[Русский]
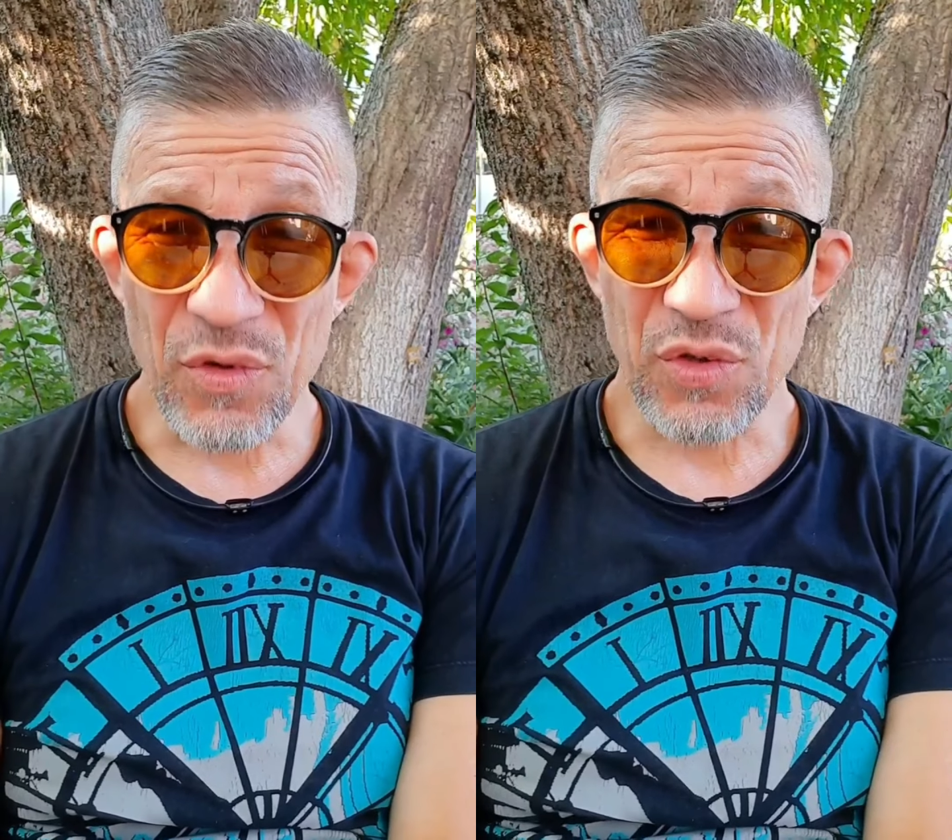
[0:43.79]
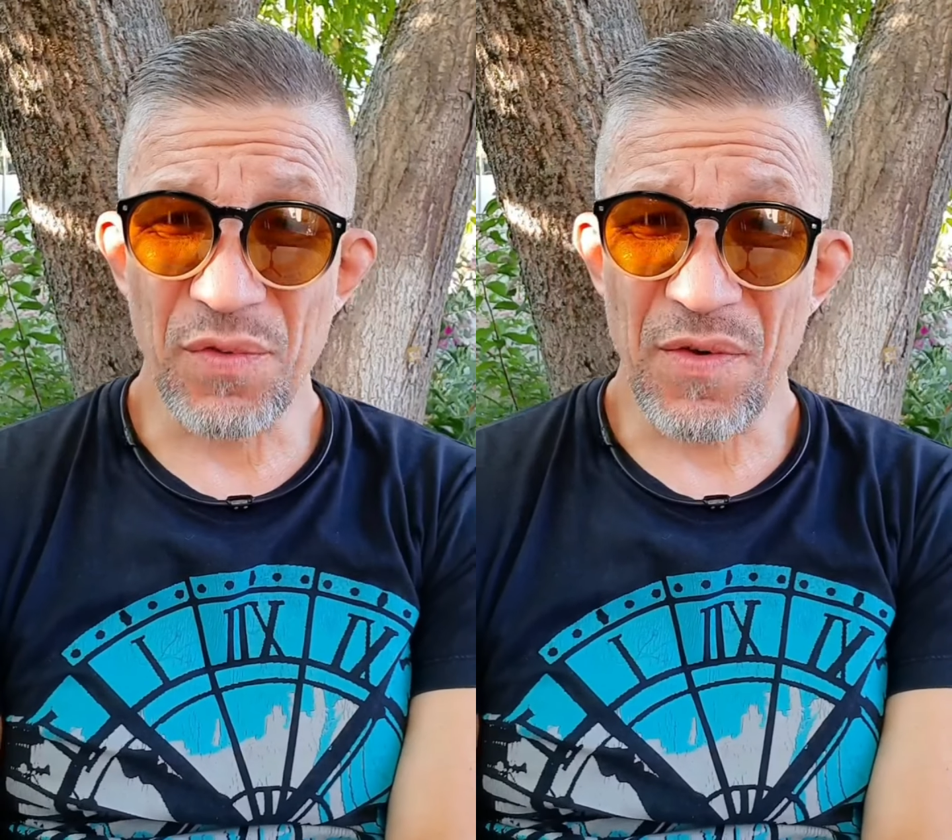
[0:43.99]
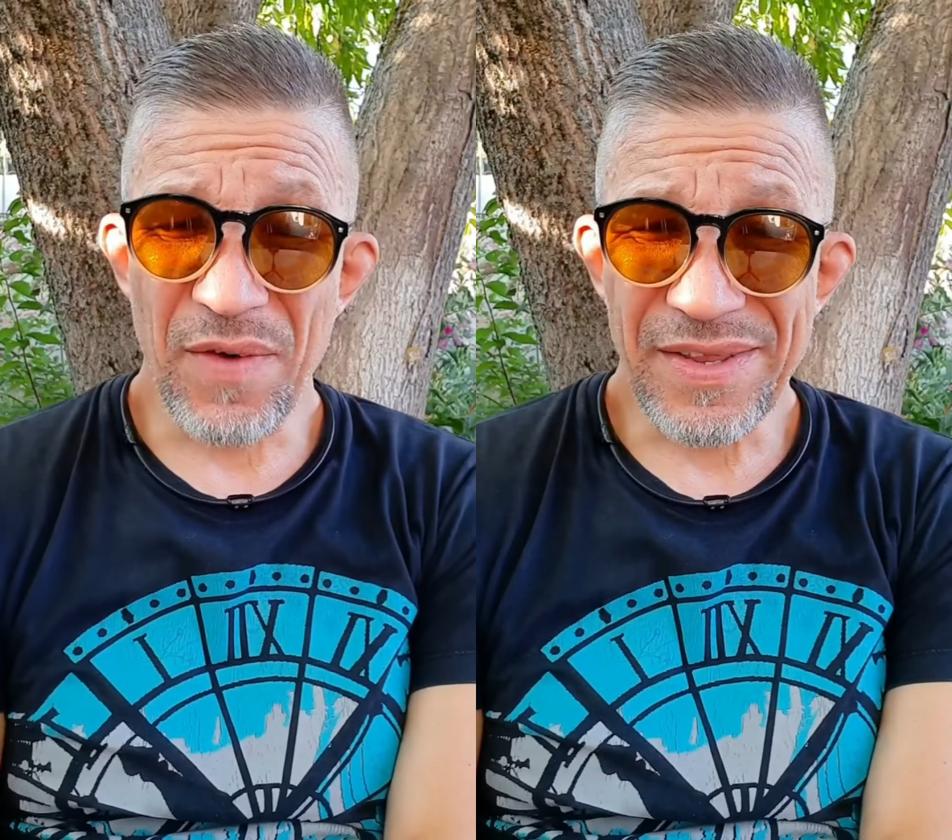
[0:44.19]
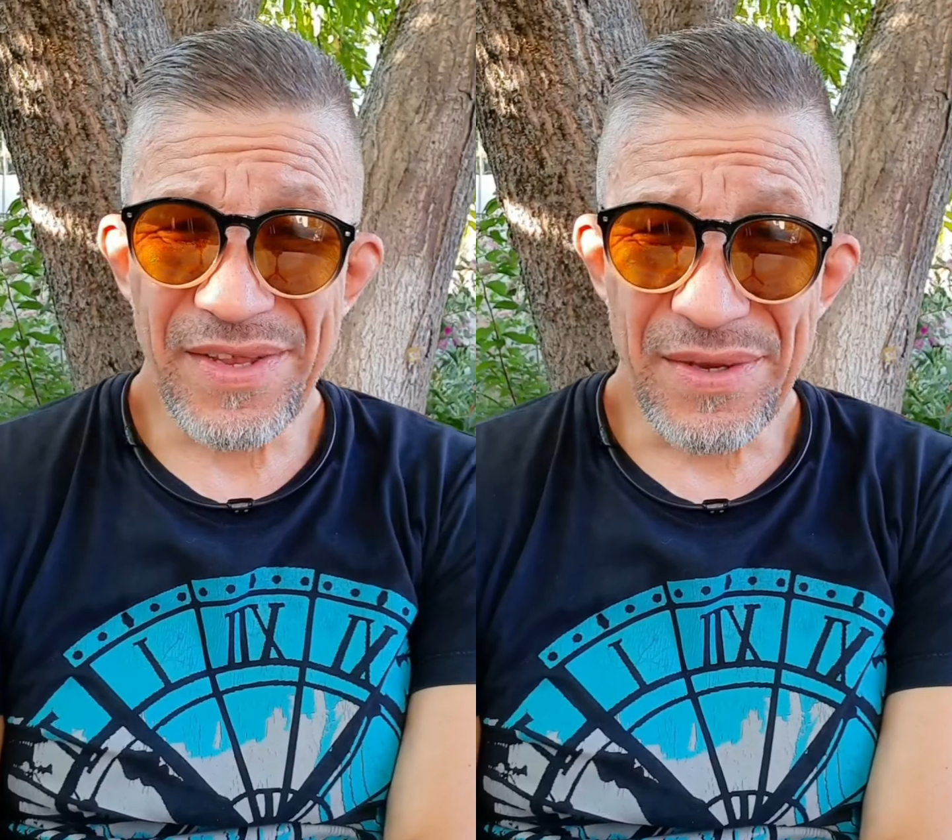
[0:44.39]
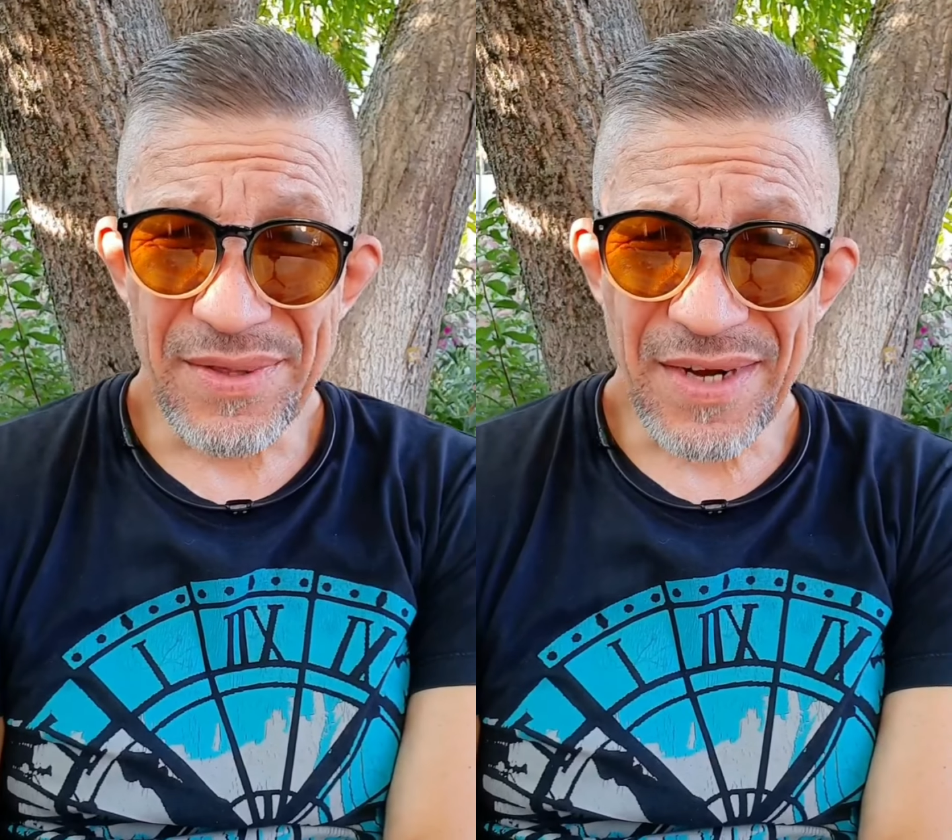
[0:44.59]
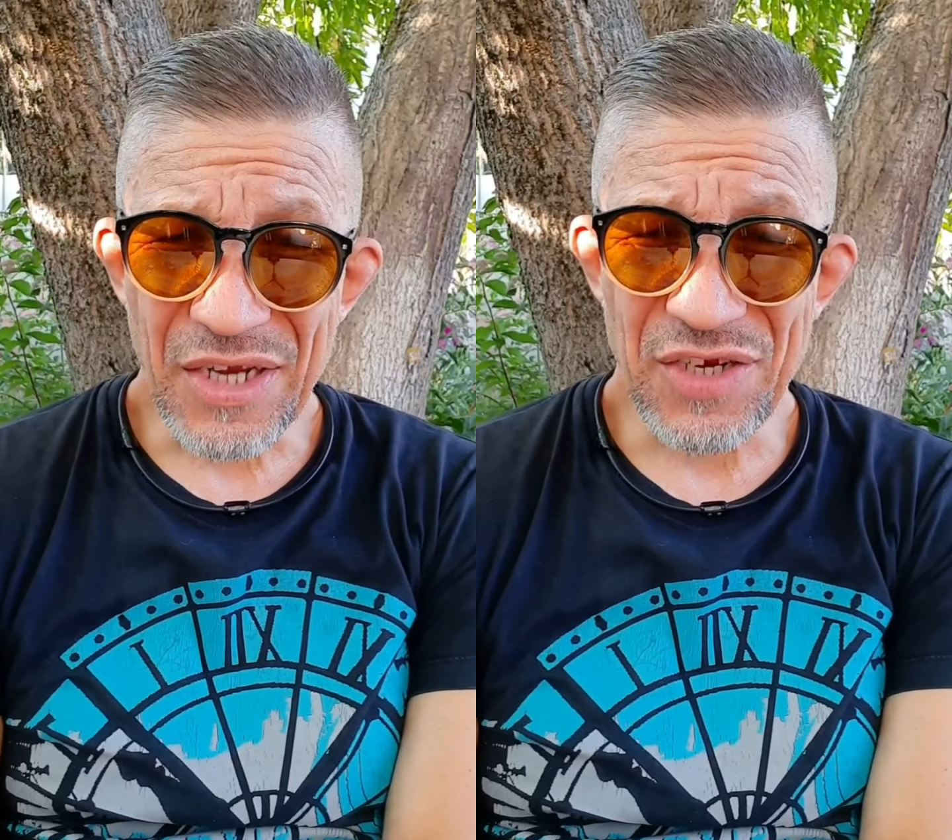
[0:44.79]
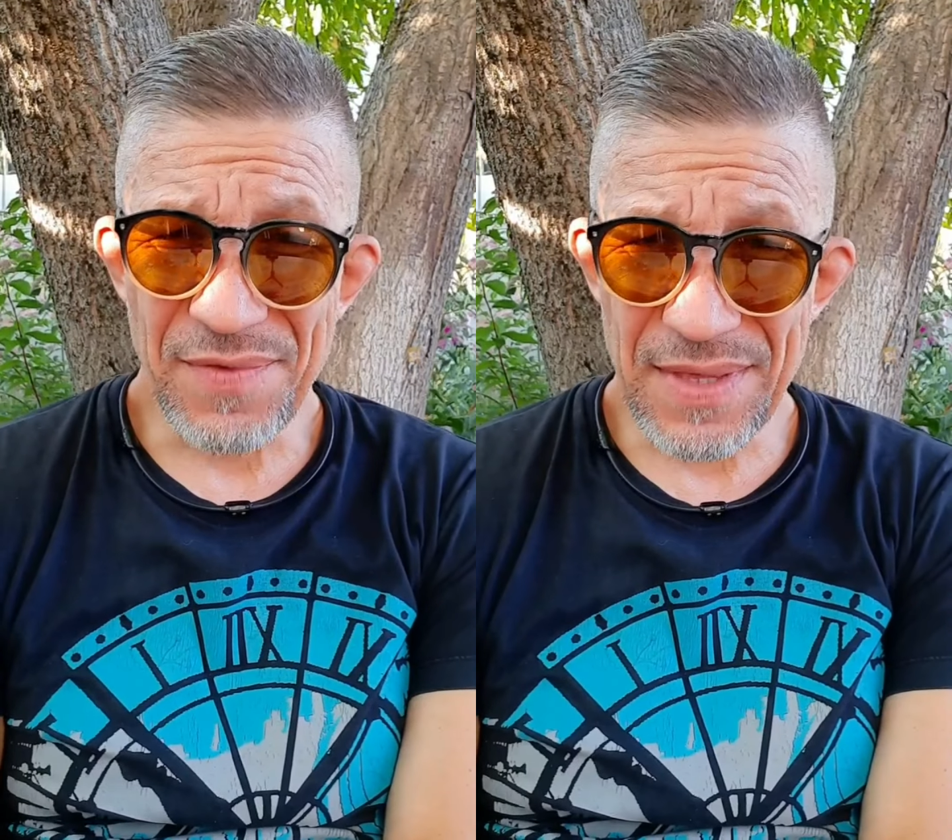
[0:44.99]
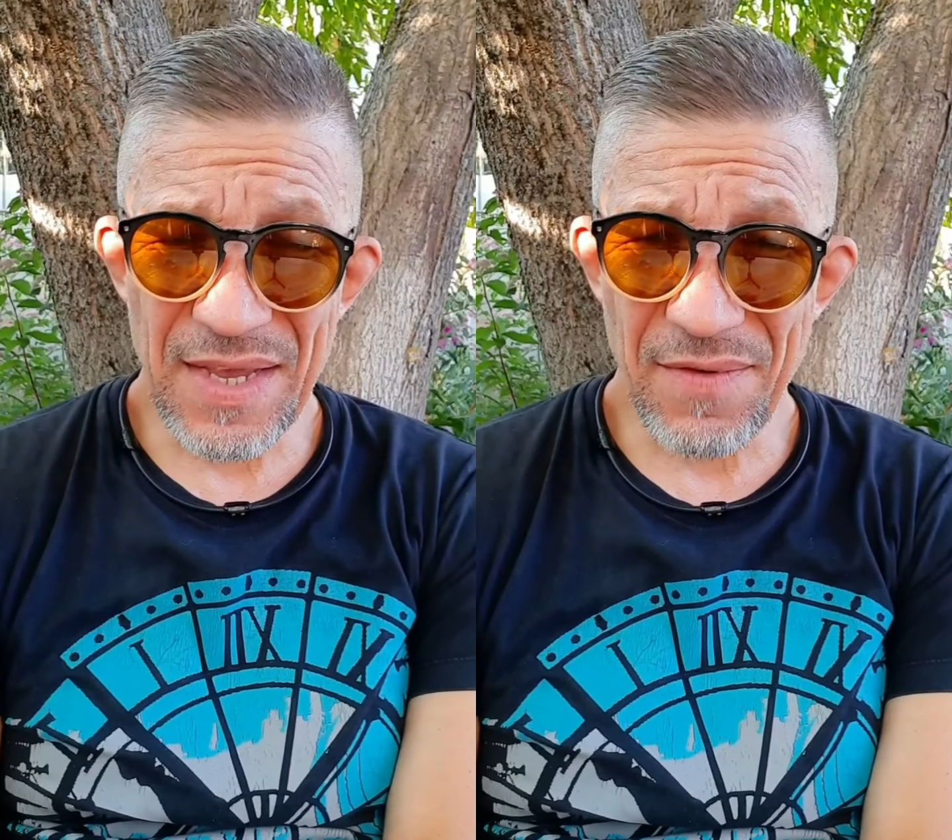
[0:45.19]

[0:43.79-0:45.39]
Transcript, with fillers: что в квартире срачи везде